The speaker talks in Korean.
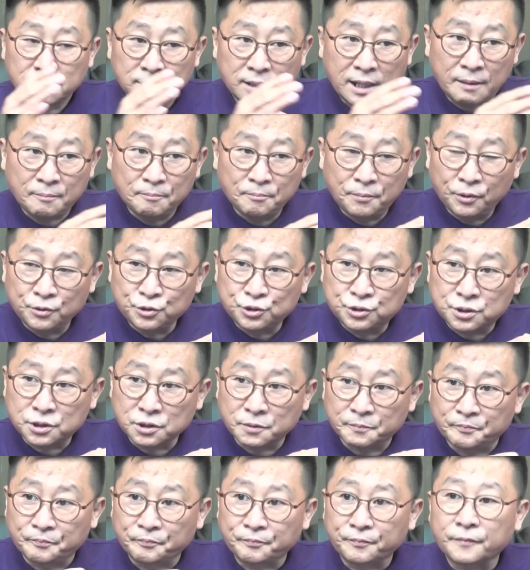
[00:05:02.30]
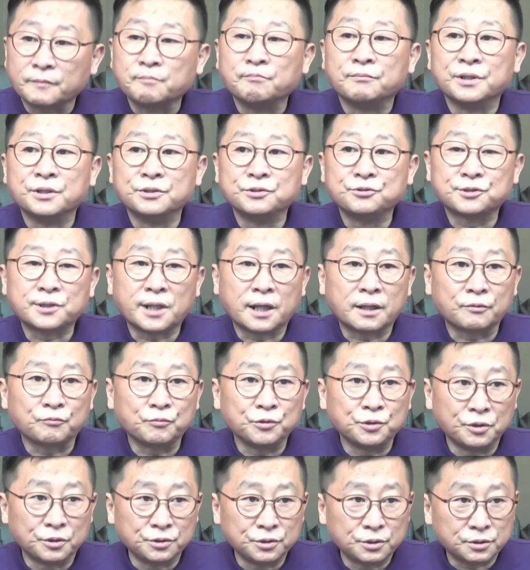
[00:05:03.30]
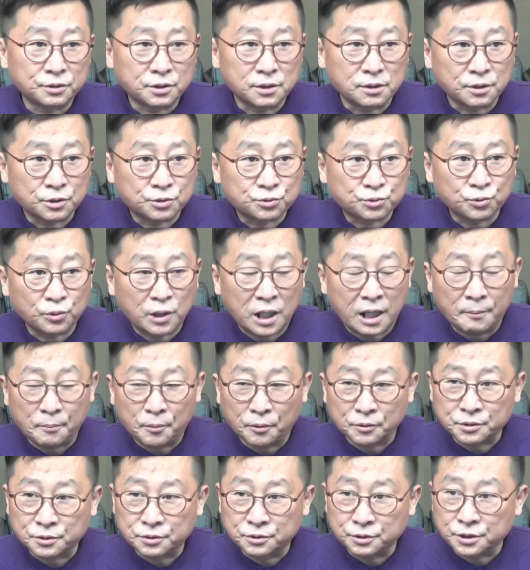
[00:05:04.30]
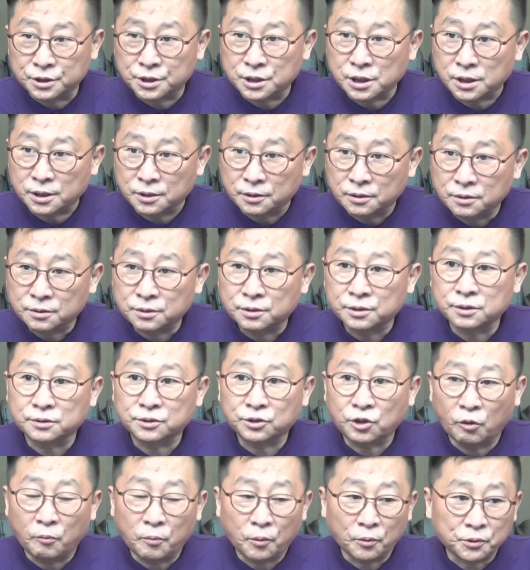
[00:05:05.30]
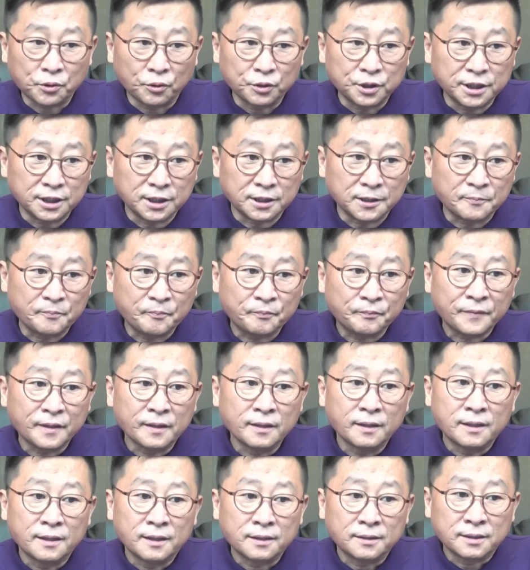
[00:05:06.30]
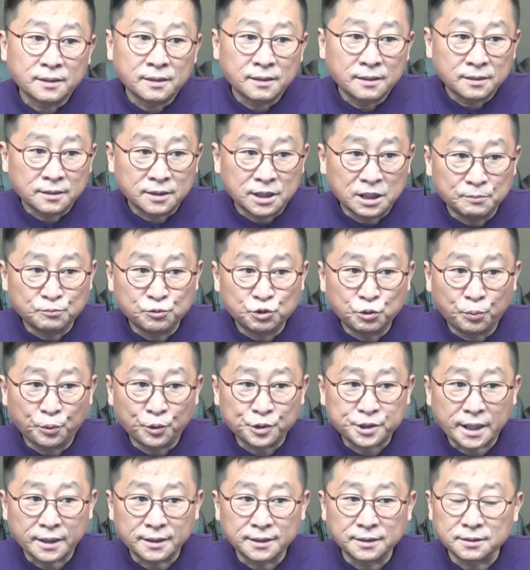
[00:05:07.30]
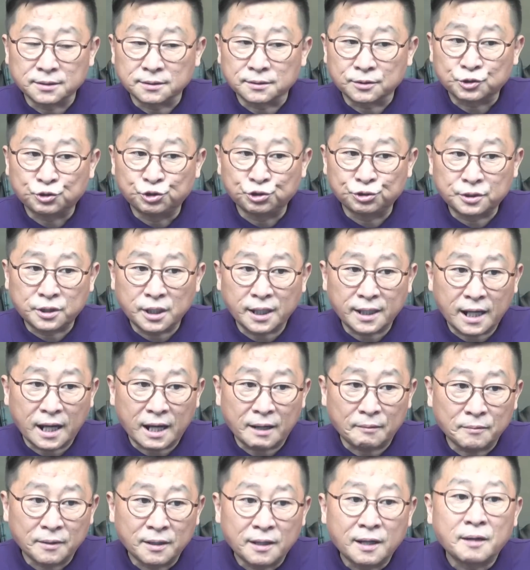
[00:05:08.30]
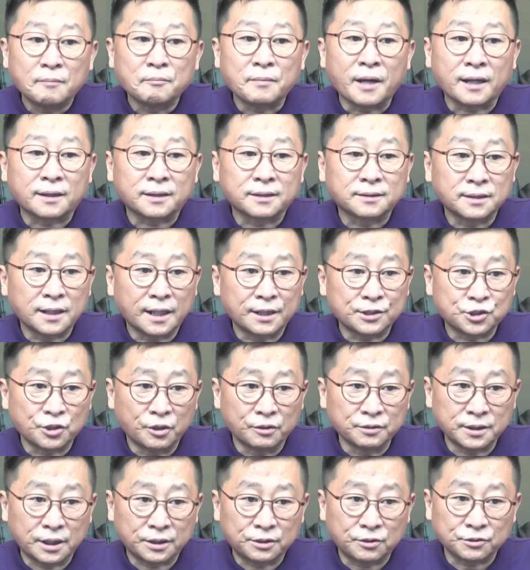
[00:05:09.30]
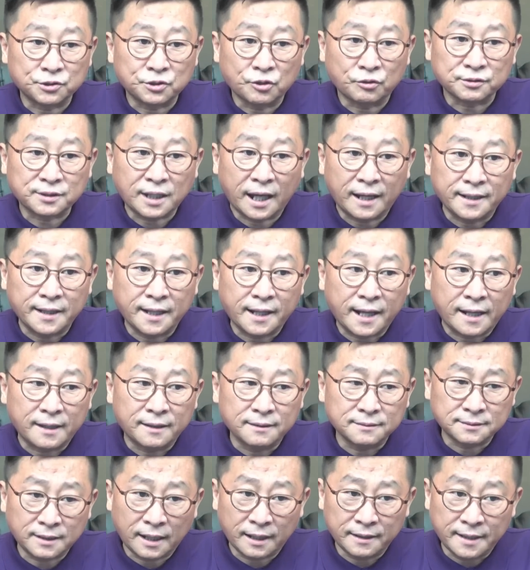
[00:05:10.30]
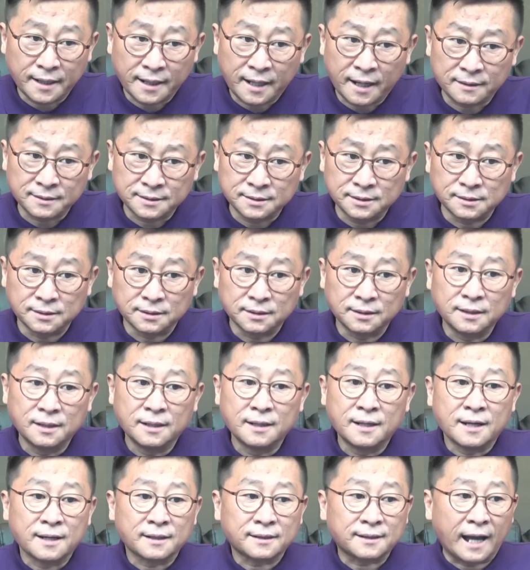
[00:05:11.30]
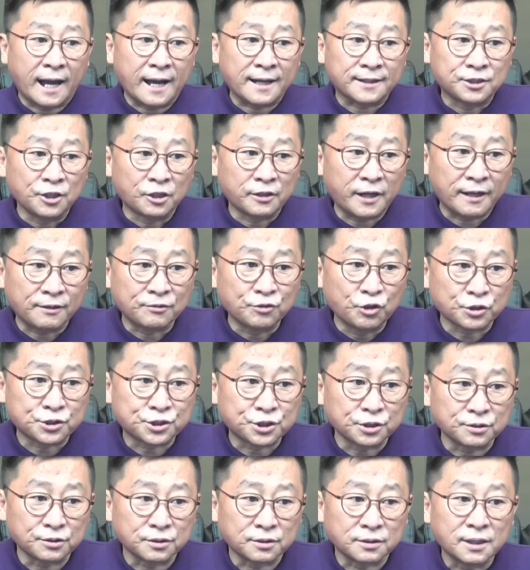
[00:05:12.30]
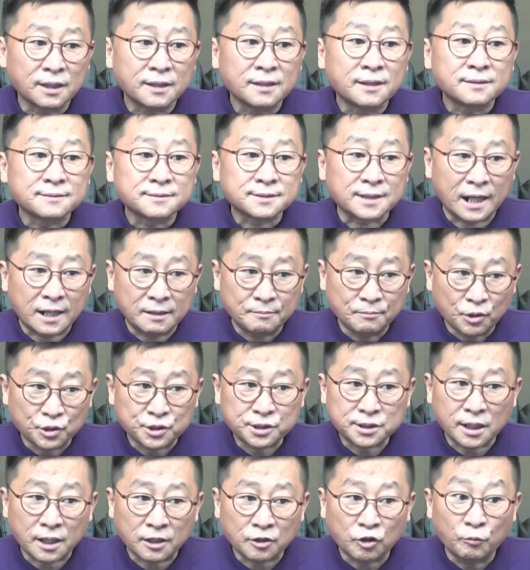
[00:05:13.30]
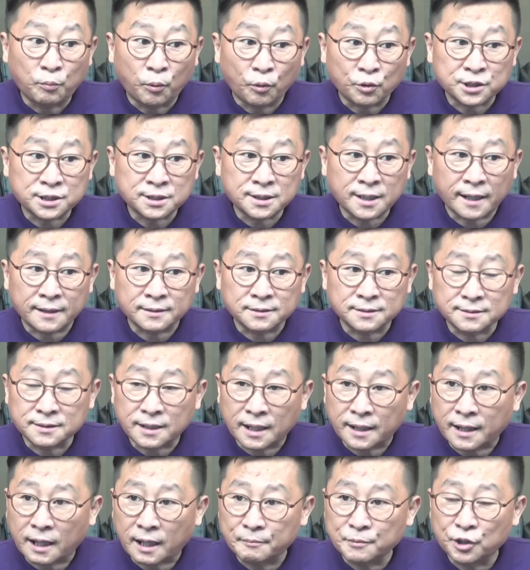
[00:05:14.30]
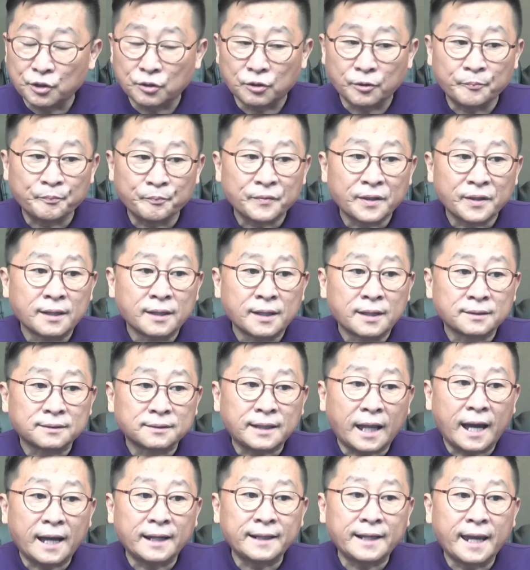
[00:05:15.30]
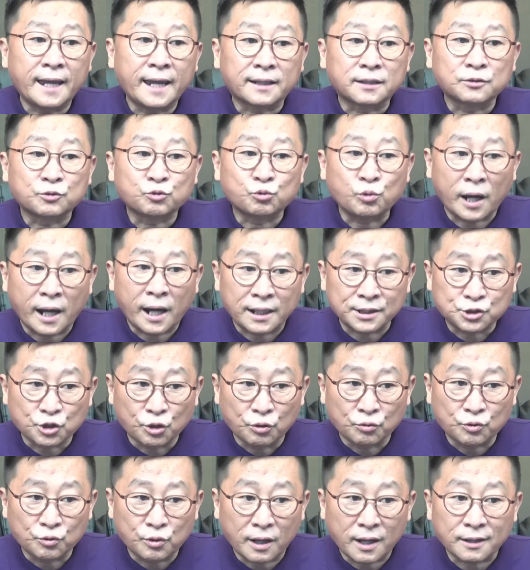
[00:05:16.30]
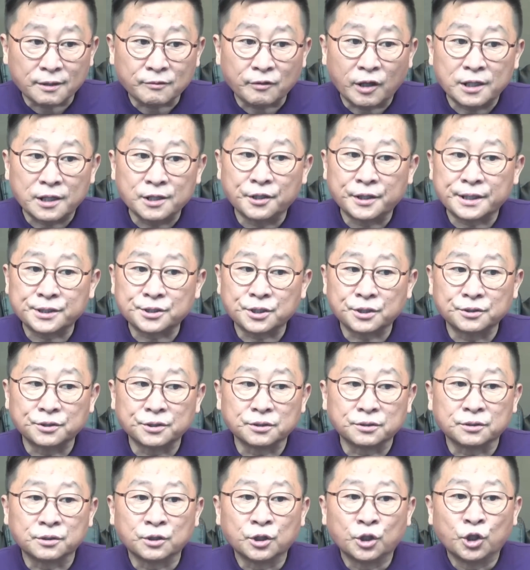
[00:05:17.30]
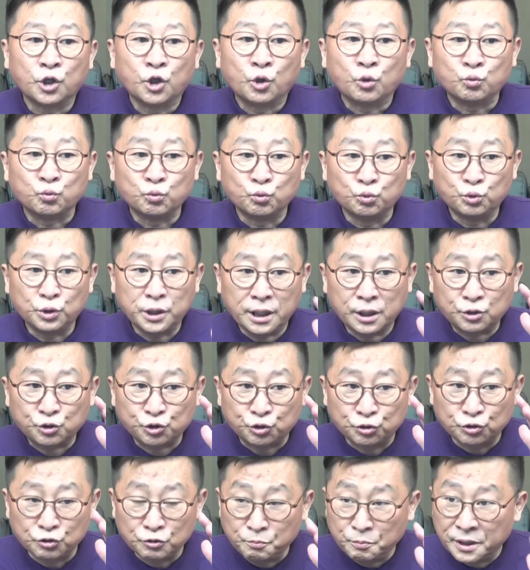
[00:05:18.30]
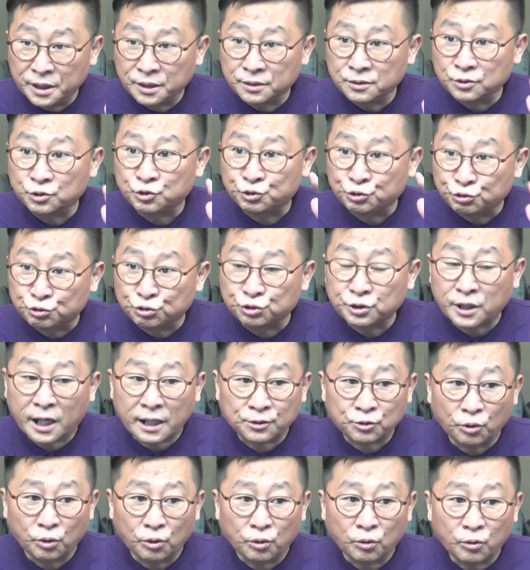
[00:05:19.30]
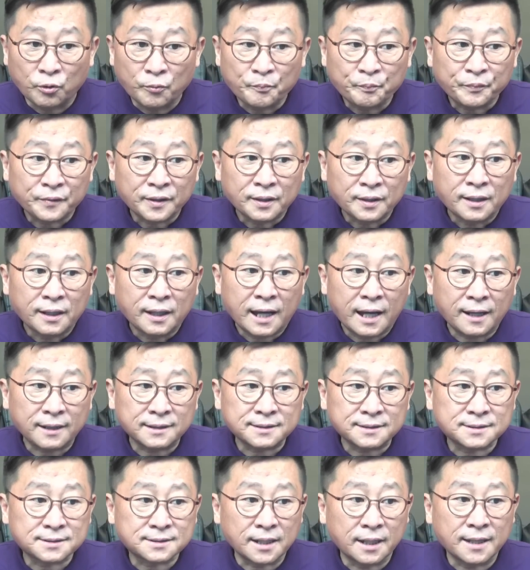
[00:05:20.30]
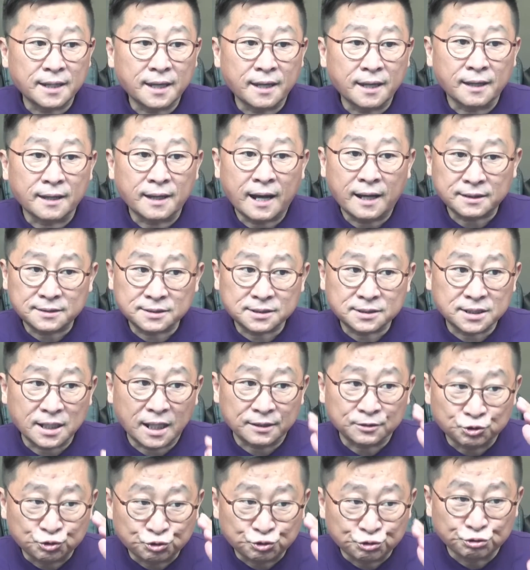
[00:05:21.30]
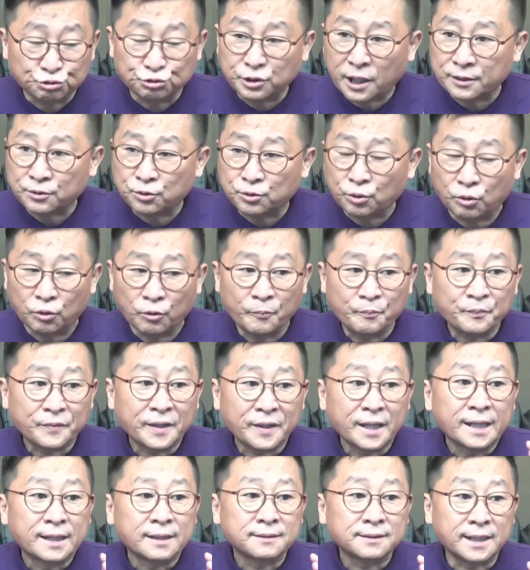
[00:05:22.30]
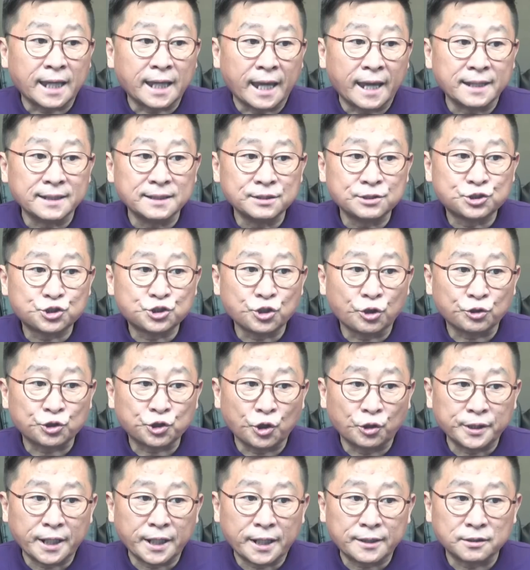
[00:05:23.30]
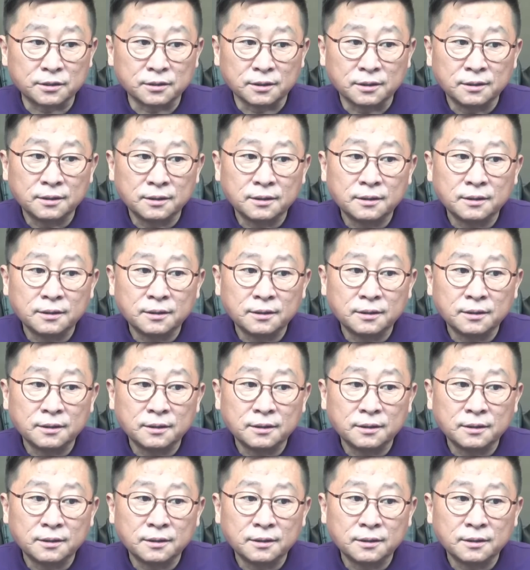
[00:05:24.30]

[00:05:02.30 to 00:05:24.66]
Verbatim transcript: 한 번쯤 민주당 위원들을 쏘아보듯이 훑어보더니 김 후보자는 국회가 박근혜 전 대통령 탄핵, 탄핵안을 가결한 것은 잘못이라고 보진 않는다라며 탄핵 과정과 관련해서는 우리 국민 누구라도 학자의 학자 누구라도 개인적 견해를